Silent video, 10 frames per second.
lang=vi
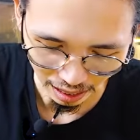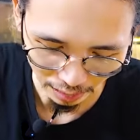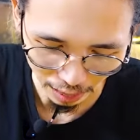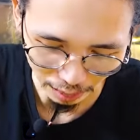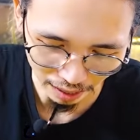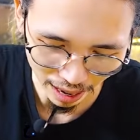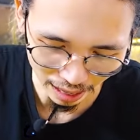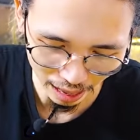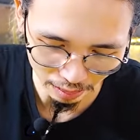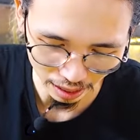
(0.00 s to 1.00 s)
Thì bật mí
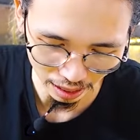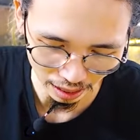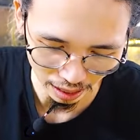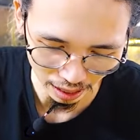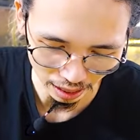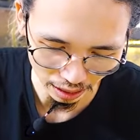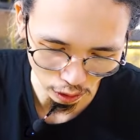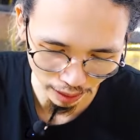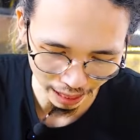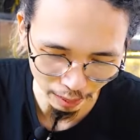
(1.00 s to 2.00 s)
với anh em, thì đối
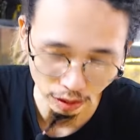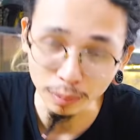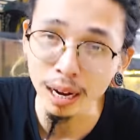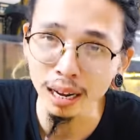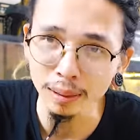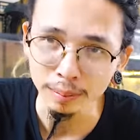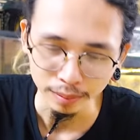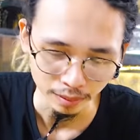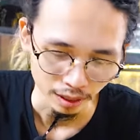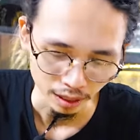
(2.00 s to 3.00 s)
với anh em nào chưa biết ấy,
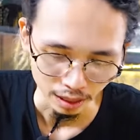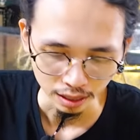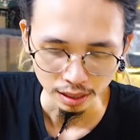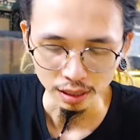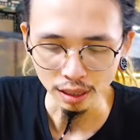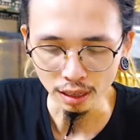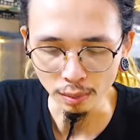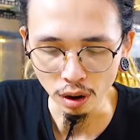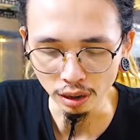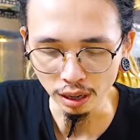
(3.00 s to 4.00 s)

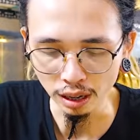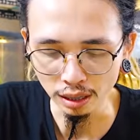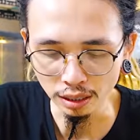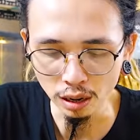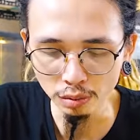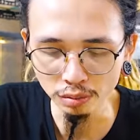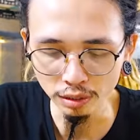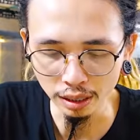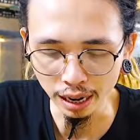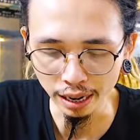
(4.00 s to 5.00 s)
thì bọn
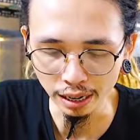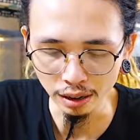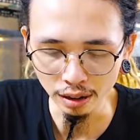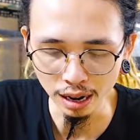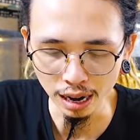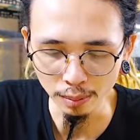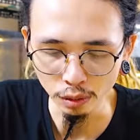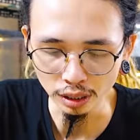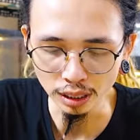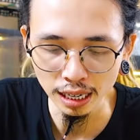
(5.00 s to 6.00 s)
nhông này nó là
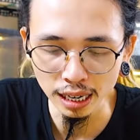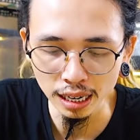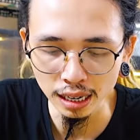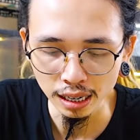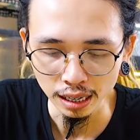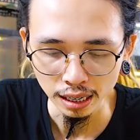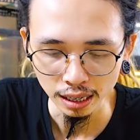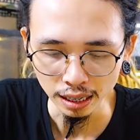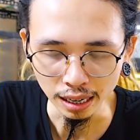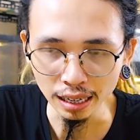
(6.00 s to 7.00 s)
một chi,
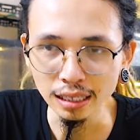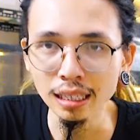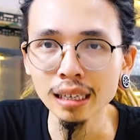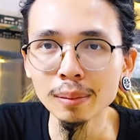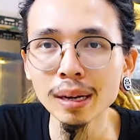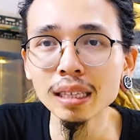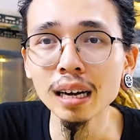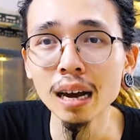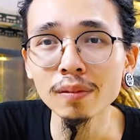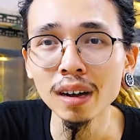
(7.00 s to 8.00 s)
là chi
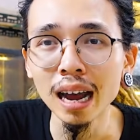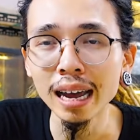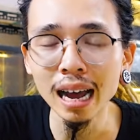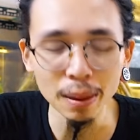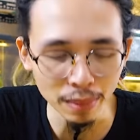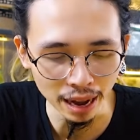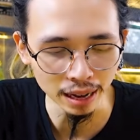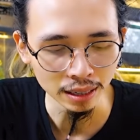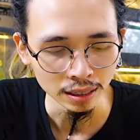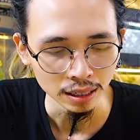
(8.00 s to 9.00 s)
Butterfly
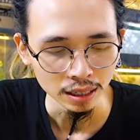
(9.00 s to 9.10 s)
Agama.